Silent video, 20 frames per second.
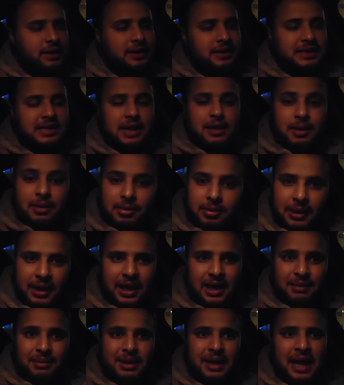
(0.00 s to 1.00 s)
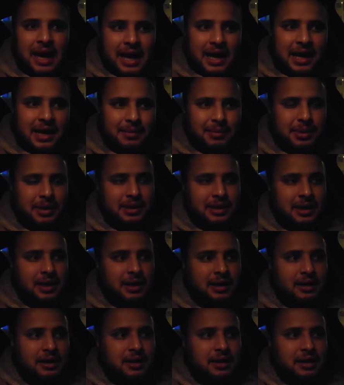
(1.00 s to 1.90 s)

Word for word: لسبب القيمه العربيه